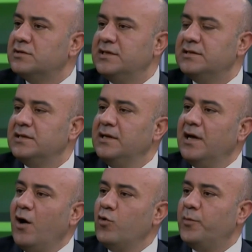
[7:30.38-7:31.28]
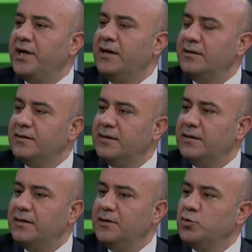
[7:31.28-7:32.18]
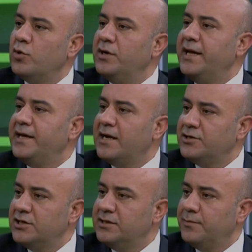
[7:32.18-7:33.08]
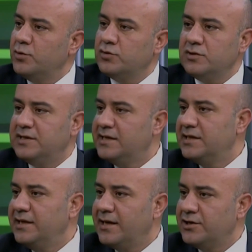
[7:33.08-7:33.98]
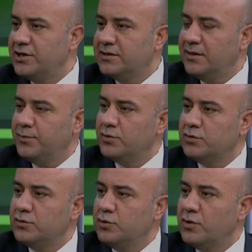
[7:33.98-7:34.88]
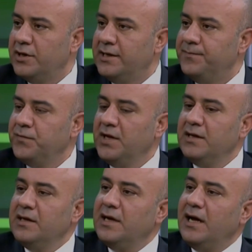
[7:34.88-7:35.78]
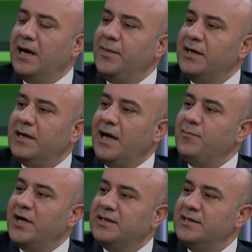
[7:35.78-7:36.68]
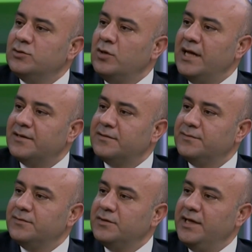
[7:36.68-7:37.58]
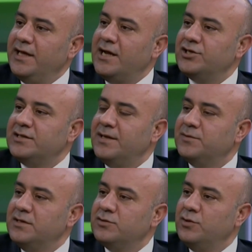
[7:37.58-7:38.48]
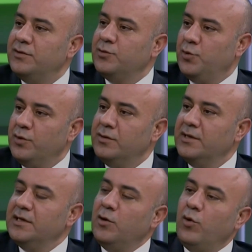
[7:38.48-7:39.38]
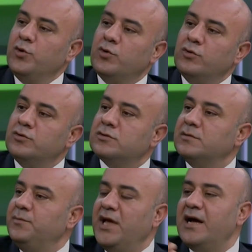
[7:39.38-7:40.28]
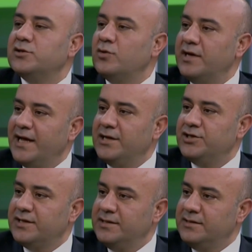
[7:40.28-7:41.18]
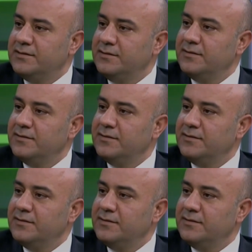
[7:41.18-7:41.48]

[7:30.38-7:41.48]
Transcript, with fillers: Siz Avrupa'ya e, euro ile ihracat yapıyorsunuz. Tekstil ihracatı yapıyorsunuz euro ile. Ama ham maddeniz dolar ihracat yaptığınız gün o euronuz bir ay sonra gelecektir.